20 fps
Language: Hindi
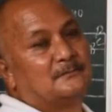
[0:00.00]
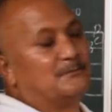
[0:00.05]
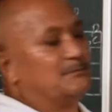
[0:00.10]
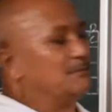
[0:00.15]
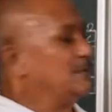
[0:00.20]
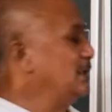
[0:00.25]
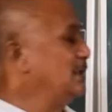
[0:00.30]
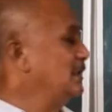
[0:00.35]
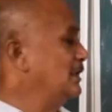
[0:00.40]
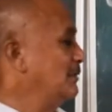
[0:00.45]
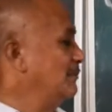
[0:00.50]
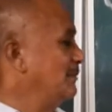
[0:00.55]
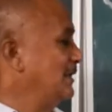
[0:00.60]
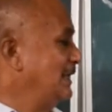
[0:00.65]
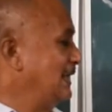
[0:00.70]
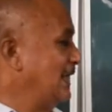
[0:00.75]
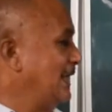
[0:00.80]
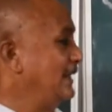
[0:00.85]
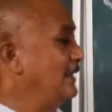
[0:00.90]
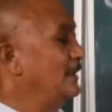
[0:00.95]
मीनम में
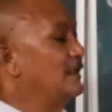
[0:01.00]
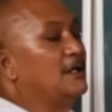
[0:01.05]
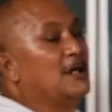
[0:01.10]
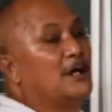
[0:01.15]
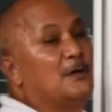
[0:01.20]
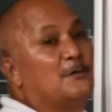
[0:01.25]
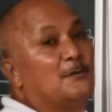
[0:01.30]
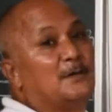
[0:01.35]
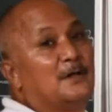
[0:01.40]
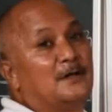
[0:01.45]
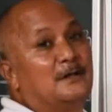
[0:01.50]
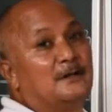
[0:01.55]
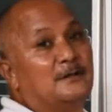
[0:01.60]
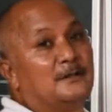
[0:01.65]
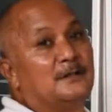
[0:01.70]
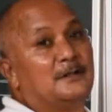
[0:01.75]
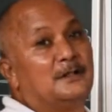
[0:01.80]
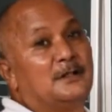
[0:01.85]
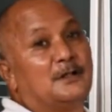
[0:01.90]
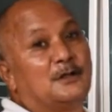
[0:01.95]
लाइन लगा हुआ
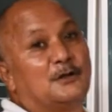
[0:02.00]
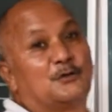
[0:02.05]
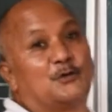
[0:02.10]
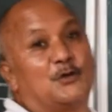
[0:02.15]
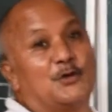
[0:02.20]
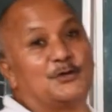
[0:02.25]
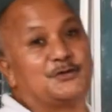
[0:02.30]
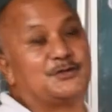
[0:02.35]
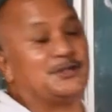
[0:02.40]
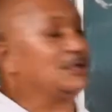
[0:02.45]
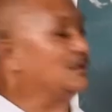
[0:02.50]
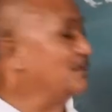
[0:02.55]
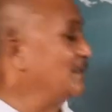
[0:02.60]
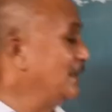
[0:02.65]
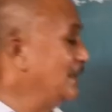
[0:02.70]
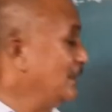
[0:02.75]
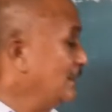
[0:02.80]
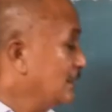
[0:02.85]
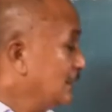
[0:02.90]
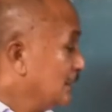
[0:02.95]
क्रॉचिट
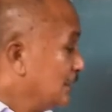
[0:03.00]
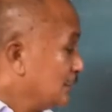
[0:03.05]
में